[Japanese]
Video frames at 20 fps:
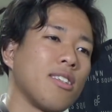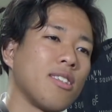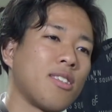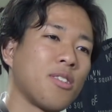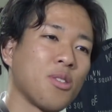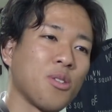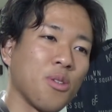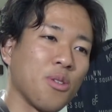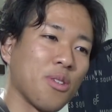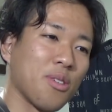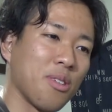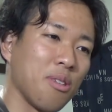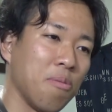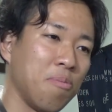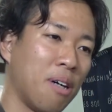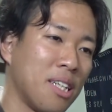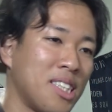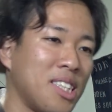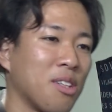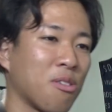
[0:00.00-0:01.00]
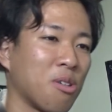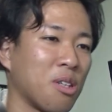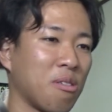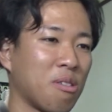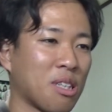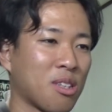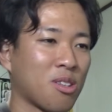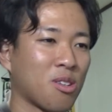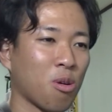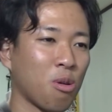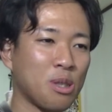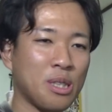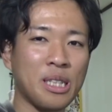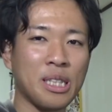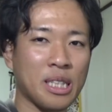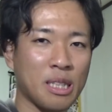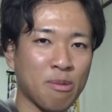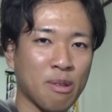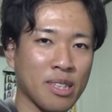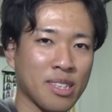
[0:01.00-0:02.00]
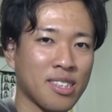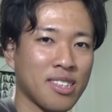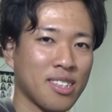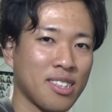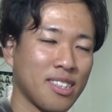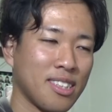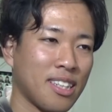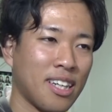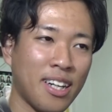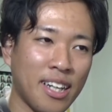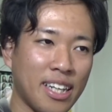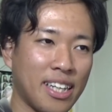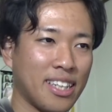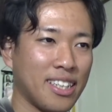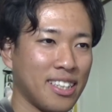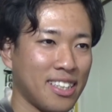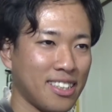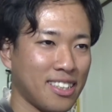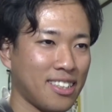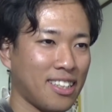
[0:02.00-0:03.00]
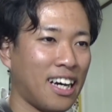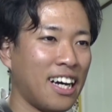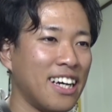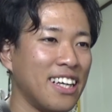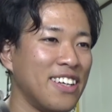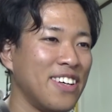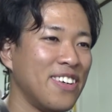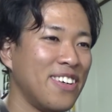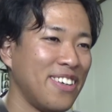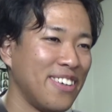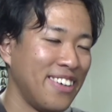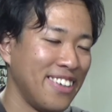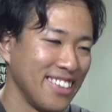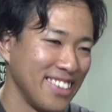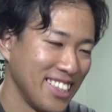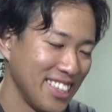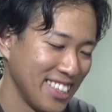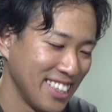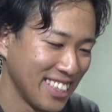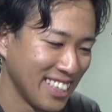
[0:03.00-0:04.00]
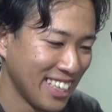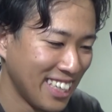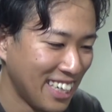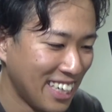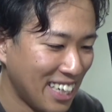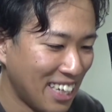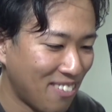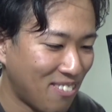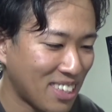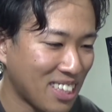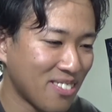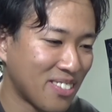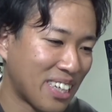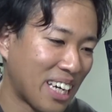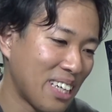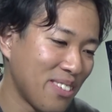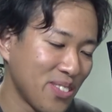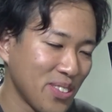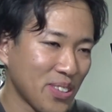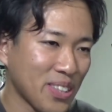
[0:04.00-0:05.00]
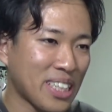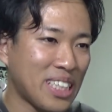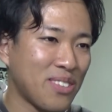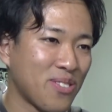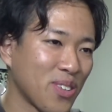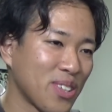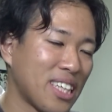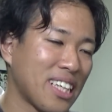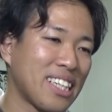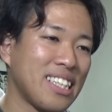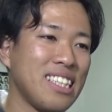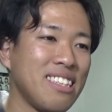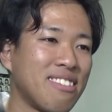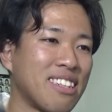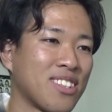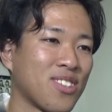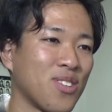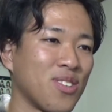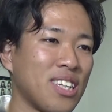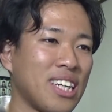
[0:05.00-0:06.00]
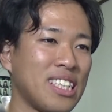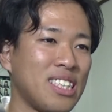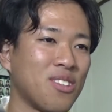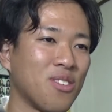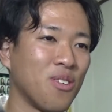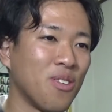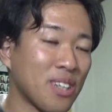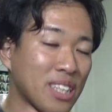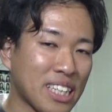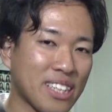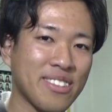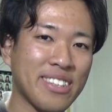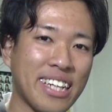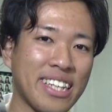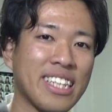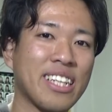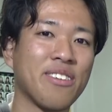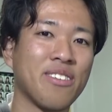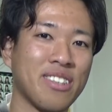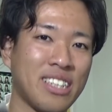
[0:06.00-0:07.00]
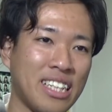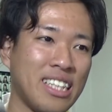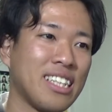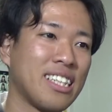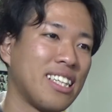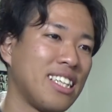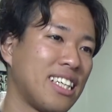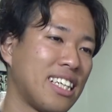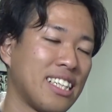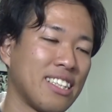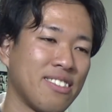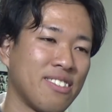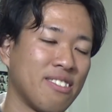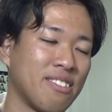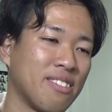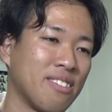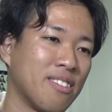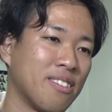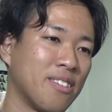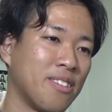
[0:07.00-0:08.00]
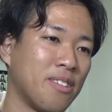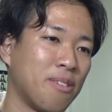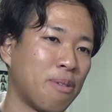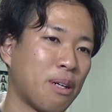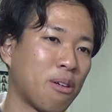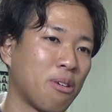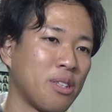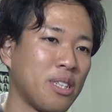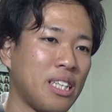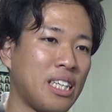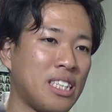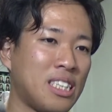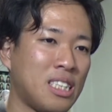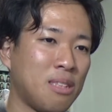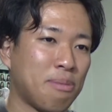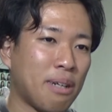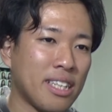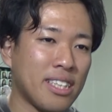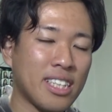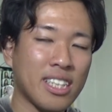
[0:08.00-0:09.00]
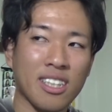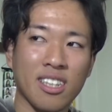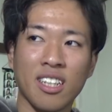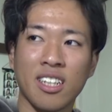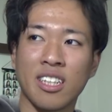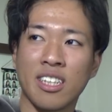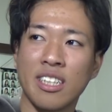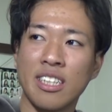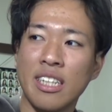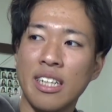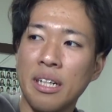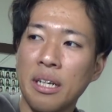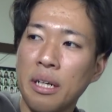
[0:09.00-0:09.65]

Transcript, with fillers: ちょっとマジでこれは取りに行きます。はい。まあ多分ライブの規模的にはそんなに大きくないんだろうね。まあこれで1万だったら、